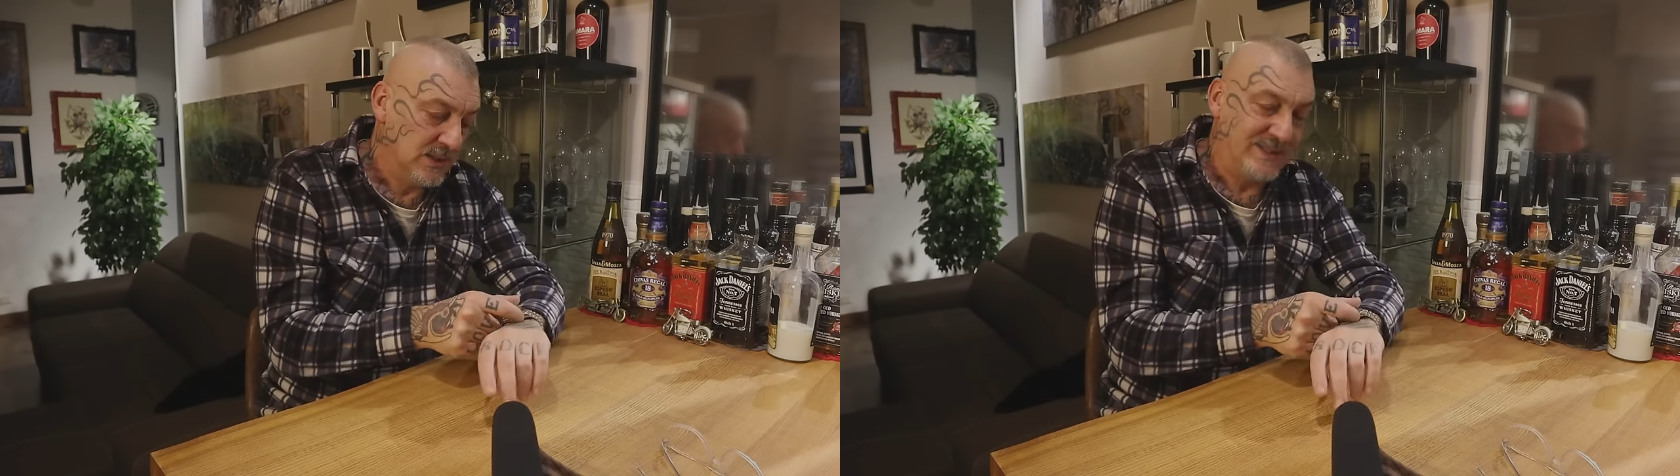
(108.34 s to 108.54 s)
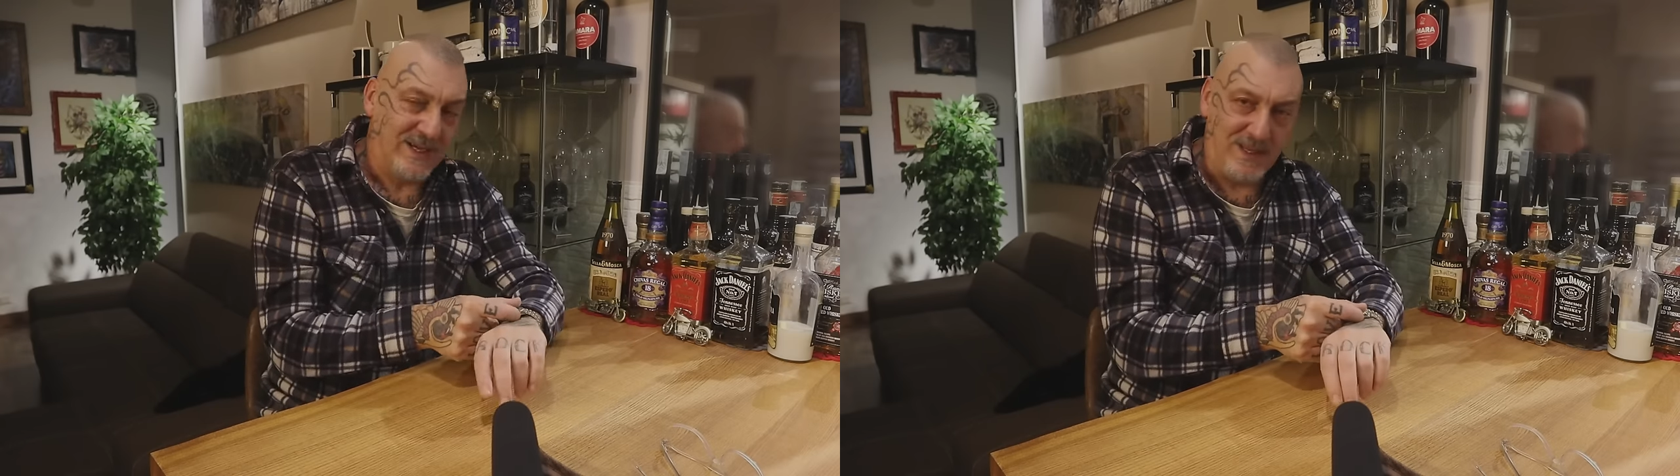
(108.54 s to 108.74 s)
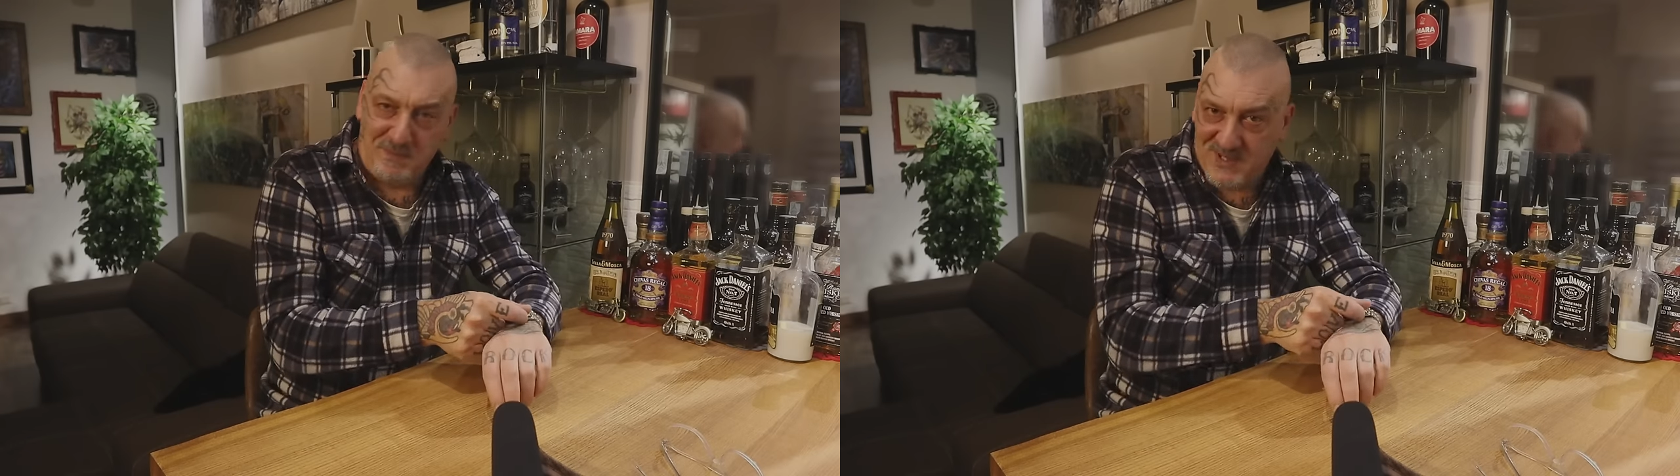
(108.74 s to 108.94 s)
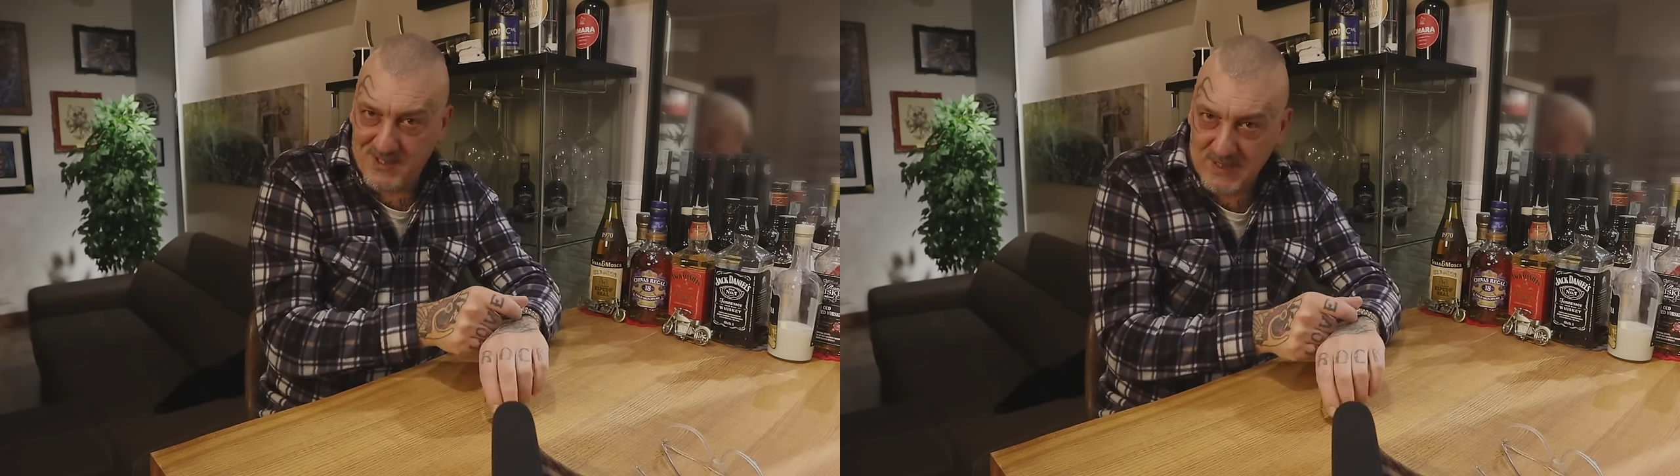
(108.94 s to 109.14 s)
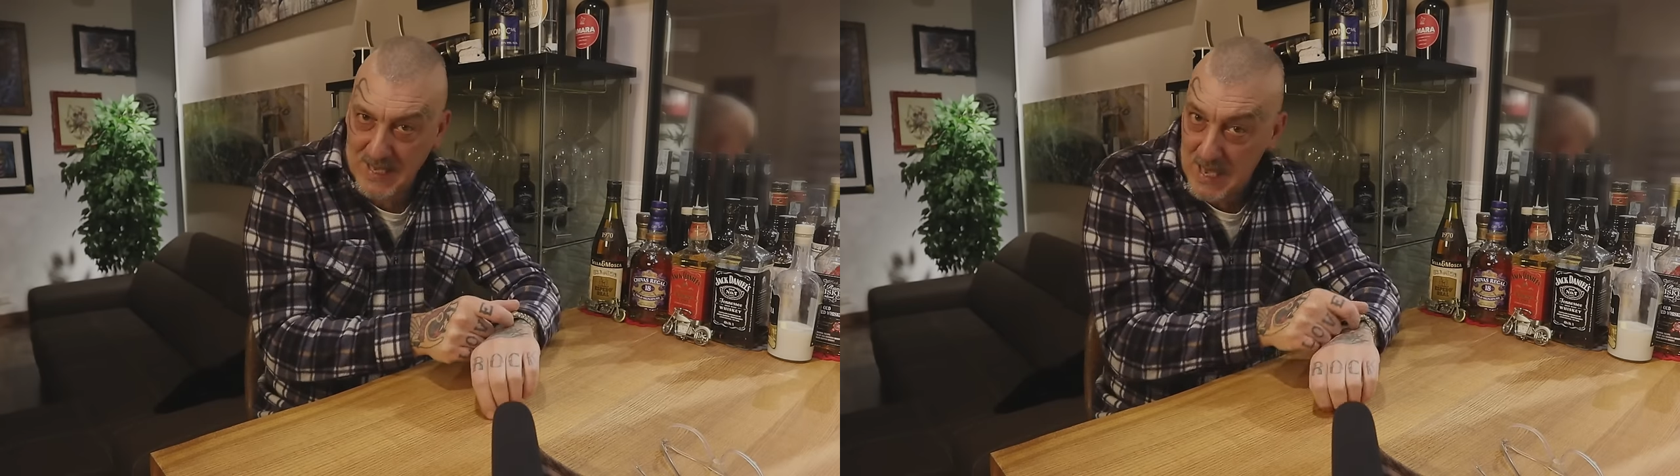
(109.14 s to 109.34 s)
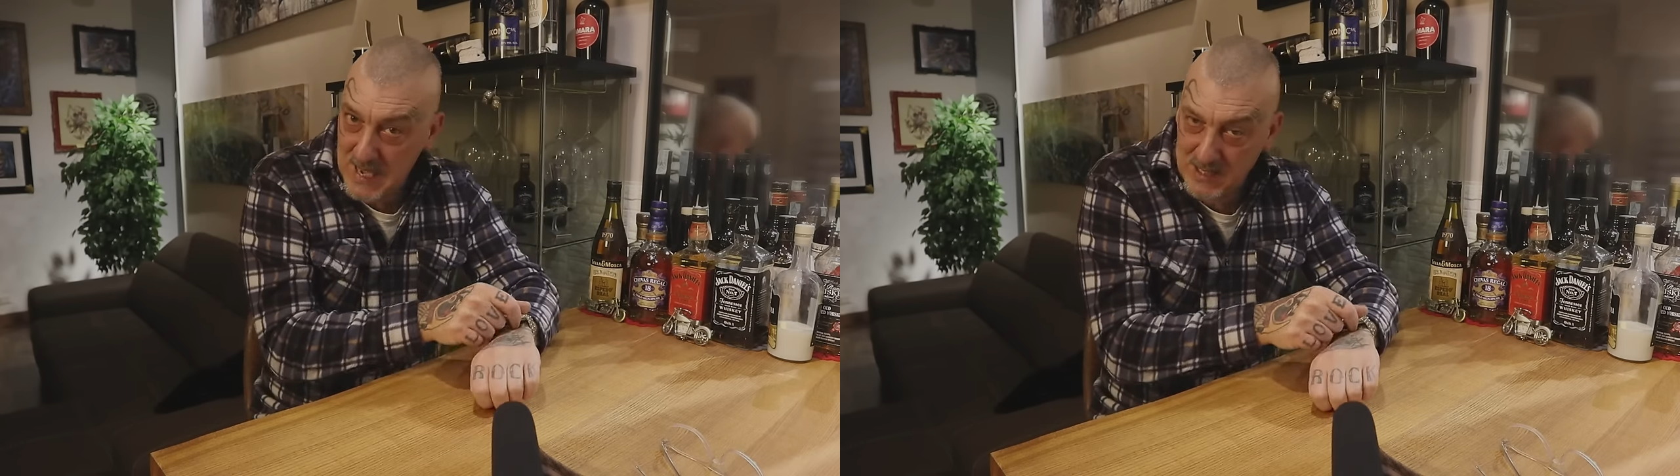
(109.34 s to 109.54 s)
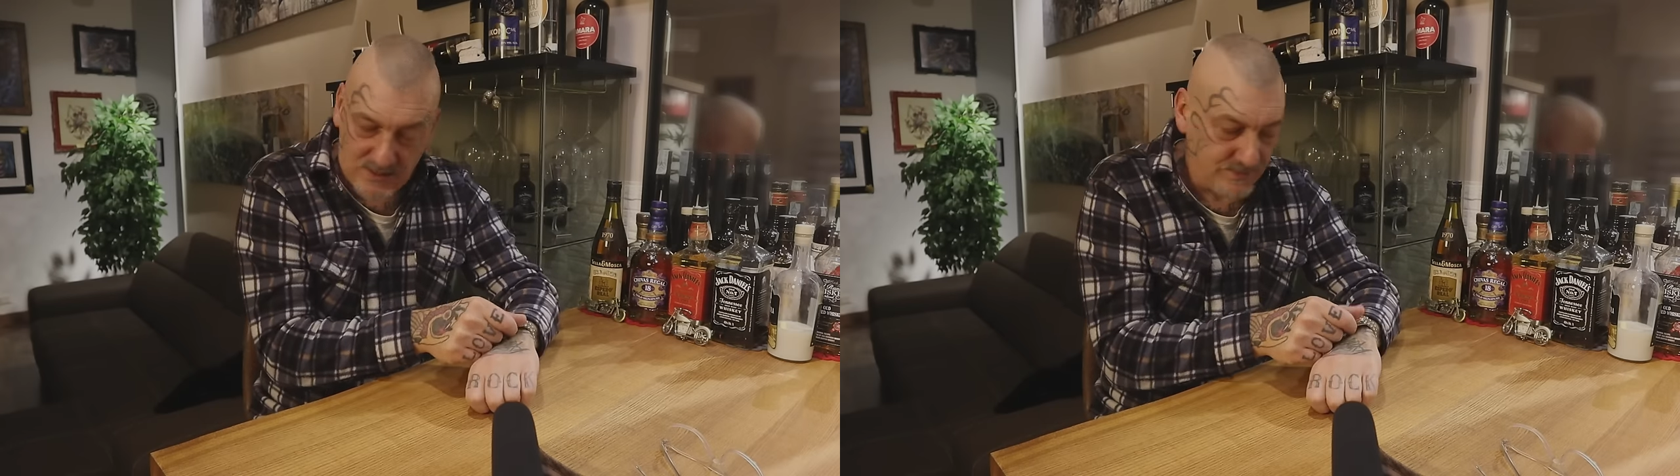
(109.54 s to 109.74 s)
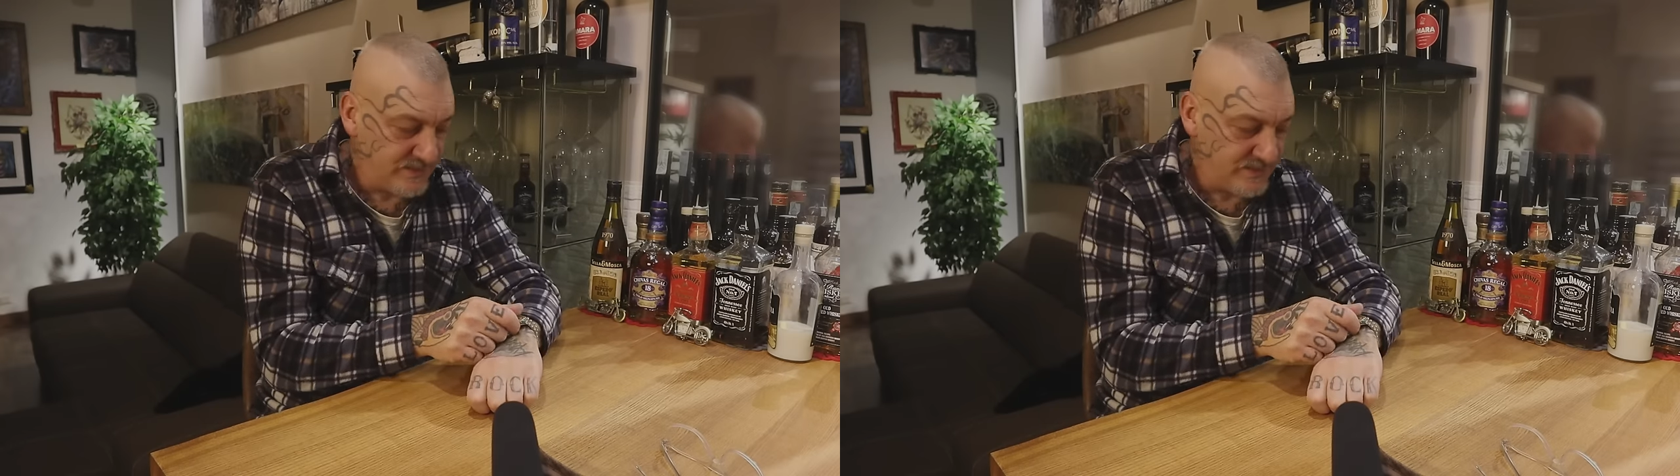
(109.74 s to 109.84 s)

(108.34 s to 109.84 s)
da Gipsy, eh,